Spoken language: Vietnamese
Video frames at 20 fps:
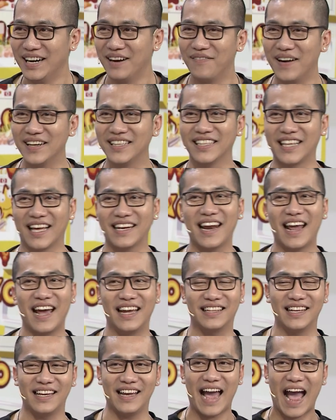với thử thách
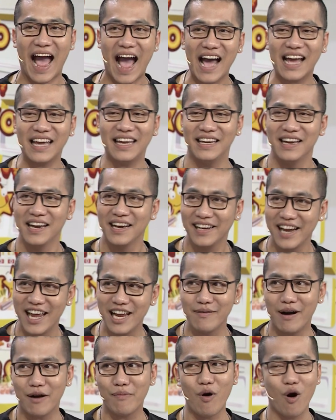này thì ai
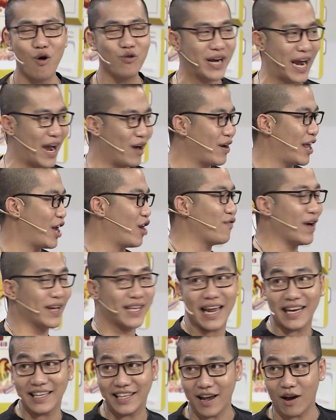đi ba bố khéo léo và nhanh